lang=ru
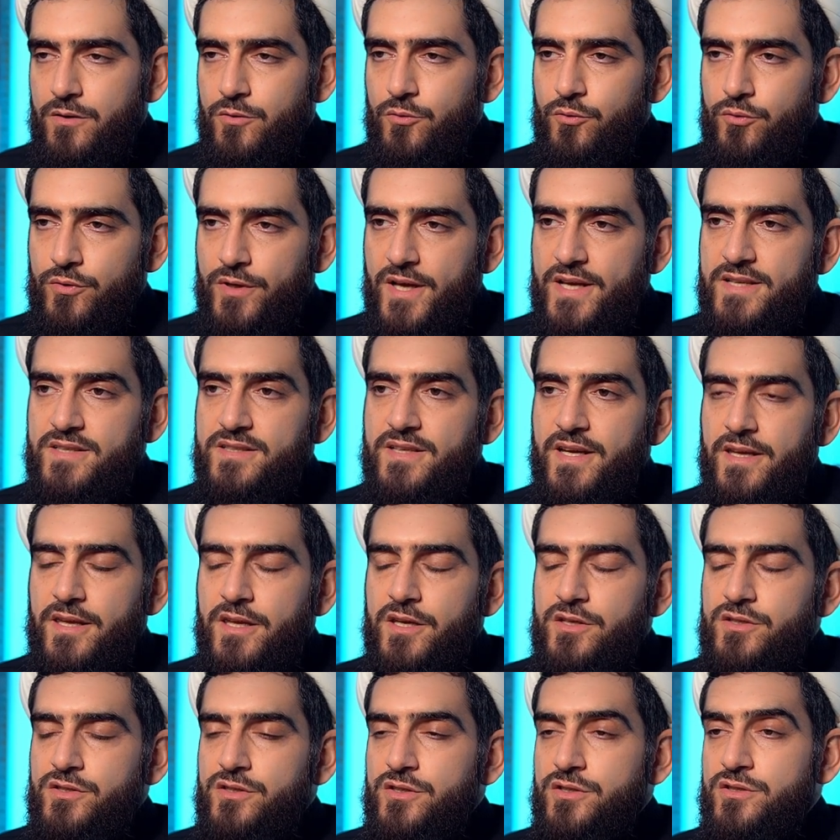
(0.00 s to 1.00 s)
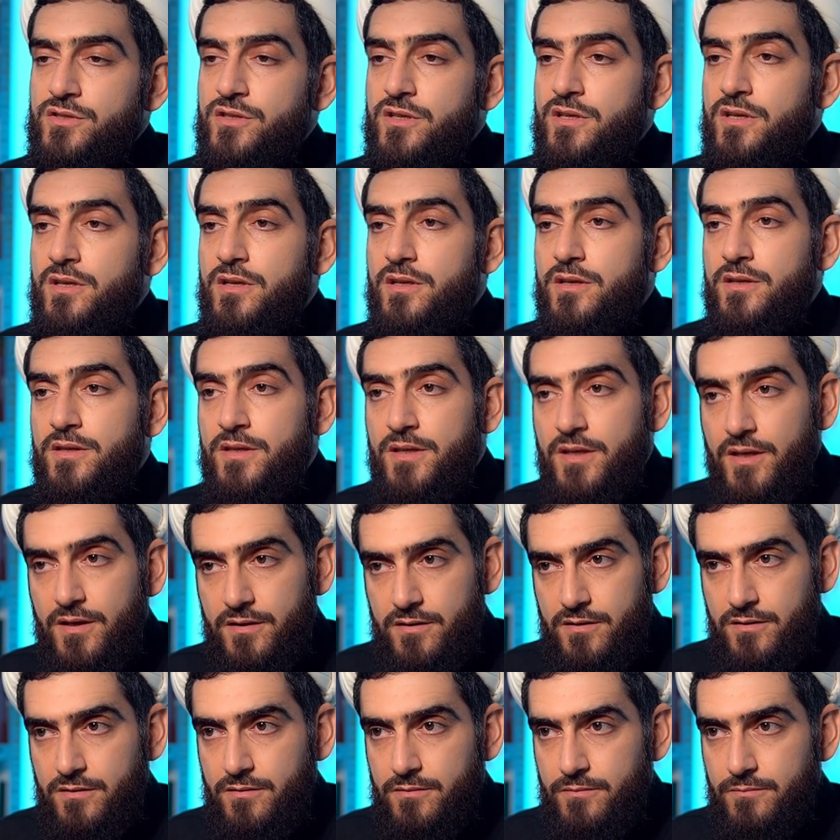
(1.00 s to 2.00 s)
у нас, конечно же,
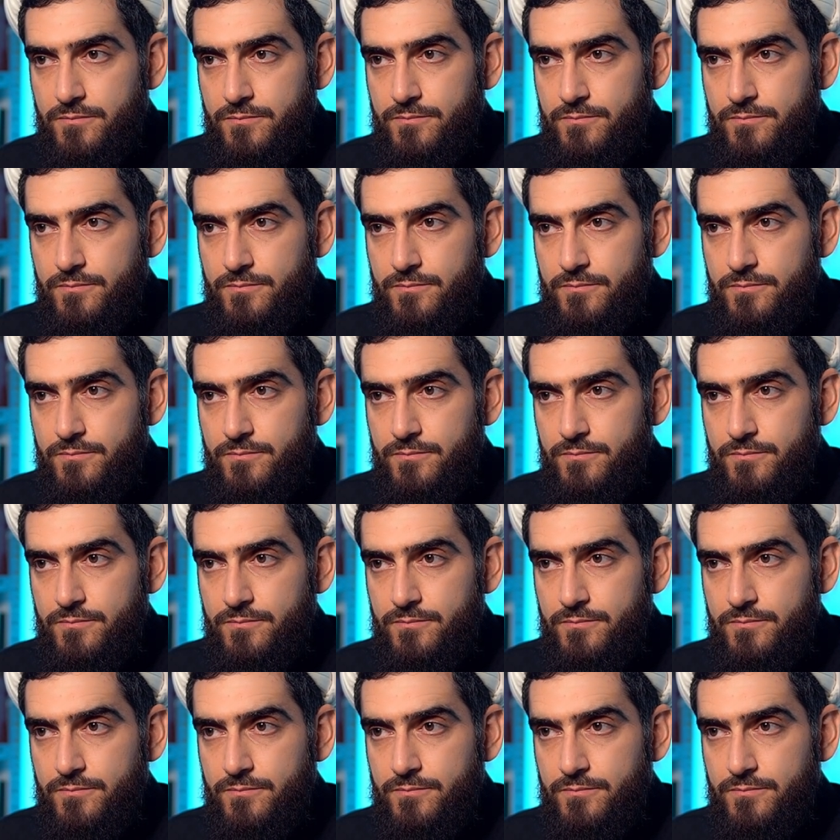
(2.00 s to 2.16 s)
нет.